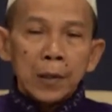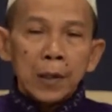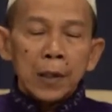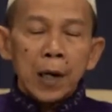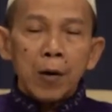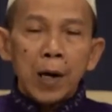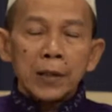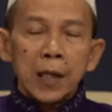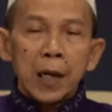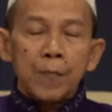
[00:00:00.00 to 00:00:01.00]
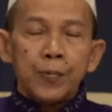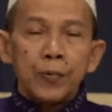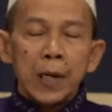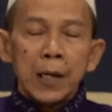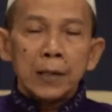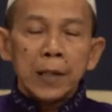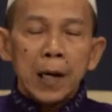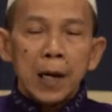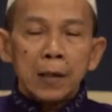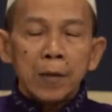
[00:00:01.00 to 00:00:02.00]
Engkau adalah bulan
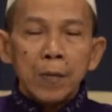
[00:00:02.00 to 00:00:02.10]
yang